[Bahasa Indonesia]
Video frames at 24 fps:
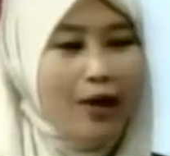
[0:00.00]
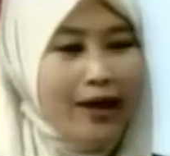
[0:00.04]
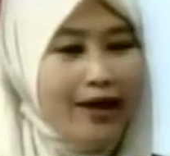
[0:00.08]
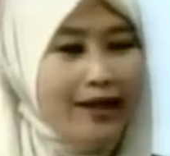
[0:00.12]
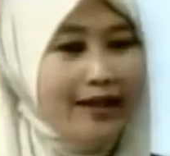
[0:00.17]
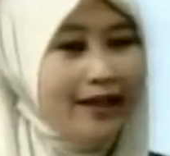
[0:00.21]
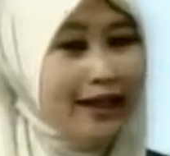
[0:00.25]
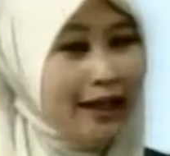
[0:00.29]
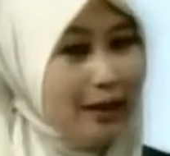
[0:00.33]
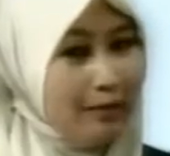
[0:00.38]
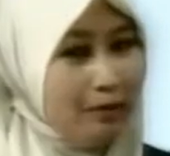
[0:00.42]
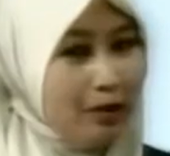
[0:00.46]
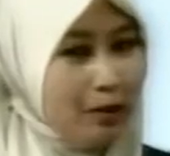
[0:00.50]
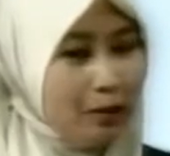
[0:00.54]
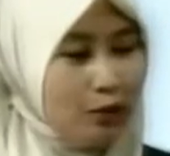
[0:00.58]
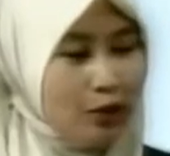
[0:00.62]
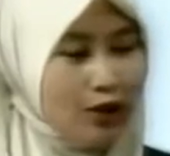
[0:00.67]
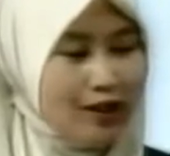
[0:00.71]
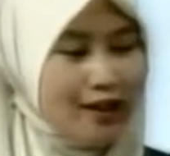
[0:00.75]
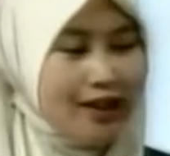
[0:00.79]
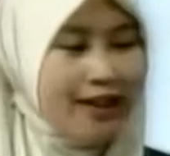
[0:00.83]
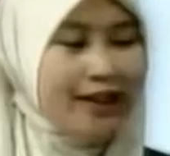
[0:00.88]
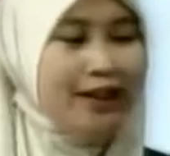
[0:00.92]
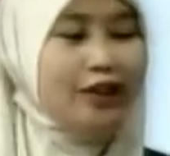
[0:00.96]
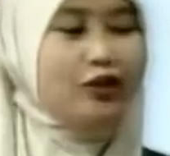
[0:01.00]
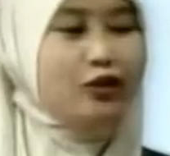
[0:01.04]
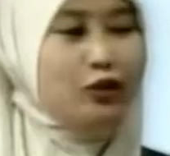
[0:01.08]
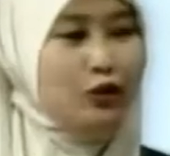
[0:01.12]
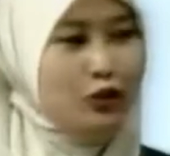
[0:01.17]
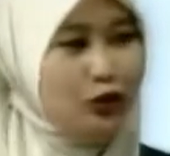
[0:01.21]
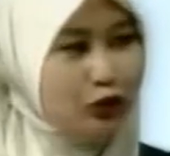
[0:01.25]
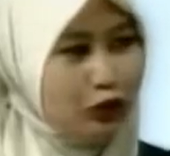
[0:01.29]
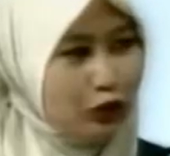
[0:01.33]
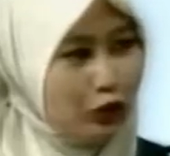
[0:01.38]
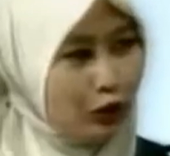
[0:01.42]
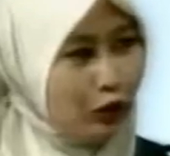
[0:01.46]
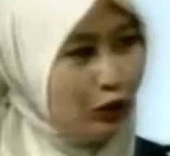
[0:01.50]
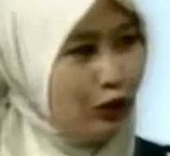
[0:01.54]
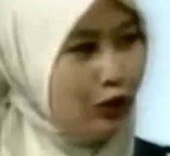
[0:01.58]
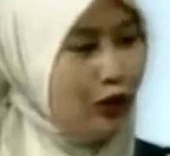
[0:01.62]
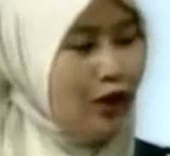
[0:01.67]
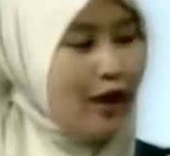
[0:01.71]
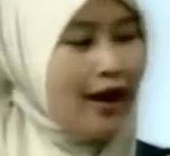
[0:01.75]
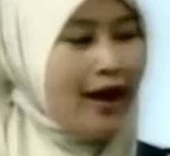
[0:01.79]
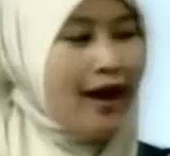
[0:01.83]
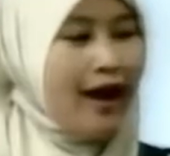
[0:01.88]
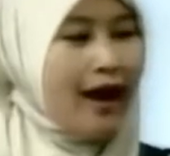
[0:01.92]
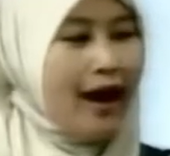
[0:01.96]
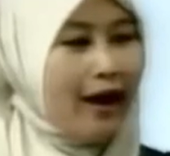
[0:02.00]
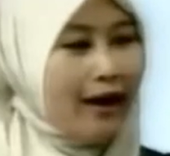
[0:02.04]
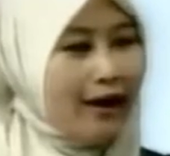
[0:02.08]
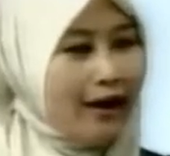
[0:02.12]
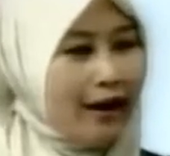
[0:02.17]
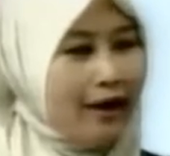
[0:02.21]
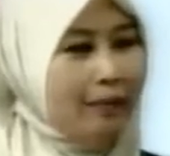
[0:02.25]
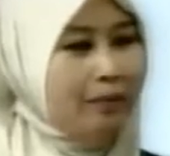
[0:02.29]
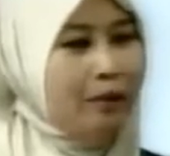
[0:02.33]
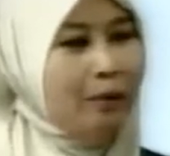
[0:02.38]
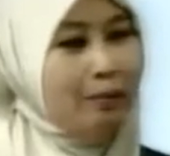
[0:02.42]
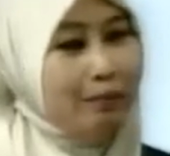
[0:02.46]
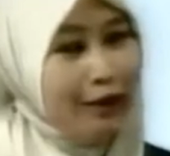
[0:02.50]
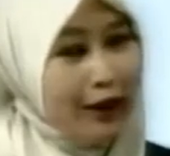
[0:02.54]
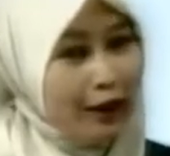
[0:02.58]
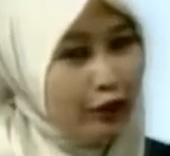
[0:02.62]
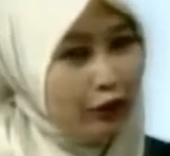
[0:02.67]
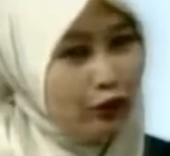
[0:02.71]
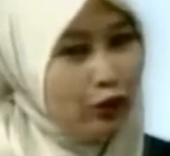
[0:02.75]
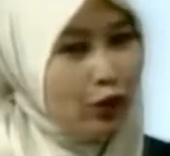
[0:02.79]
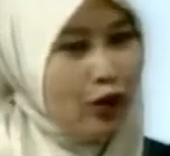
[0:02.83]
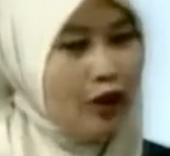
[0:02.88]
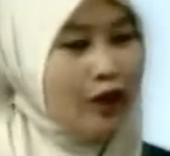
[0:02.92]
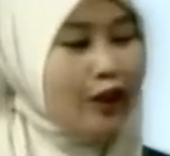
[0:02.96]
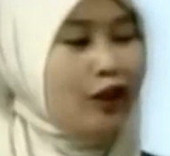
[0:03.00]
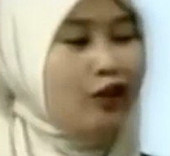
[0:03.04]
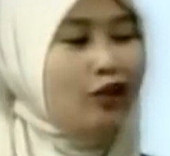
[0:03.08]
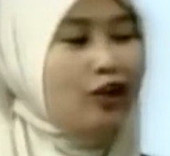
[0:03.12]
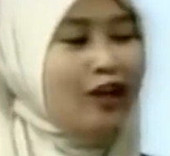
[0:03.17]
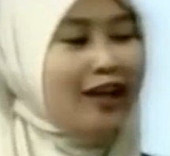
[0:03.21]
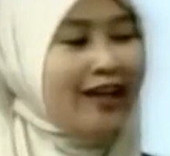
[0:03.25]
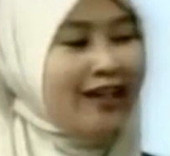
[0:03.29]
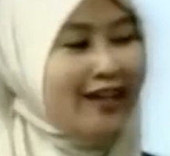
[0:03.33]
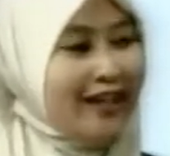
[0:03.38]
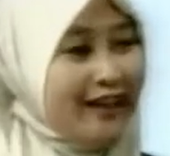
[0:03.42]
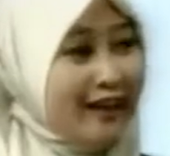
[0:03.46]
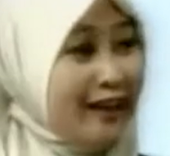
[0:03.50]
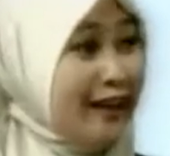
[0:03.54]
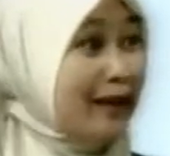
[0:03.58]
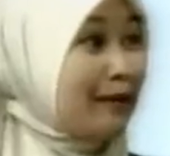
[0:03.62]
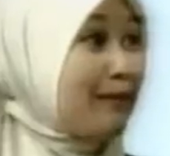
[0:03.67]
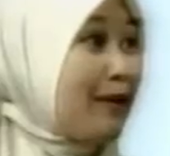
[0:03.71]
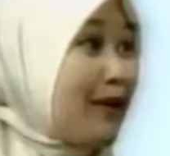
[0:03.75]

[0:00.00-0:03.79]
dengan berpuasa ini justru akan membantu organ-organ kita kembali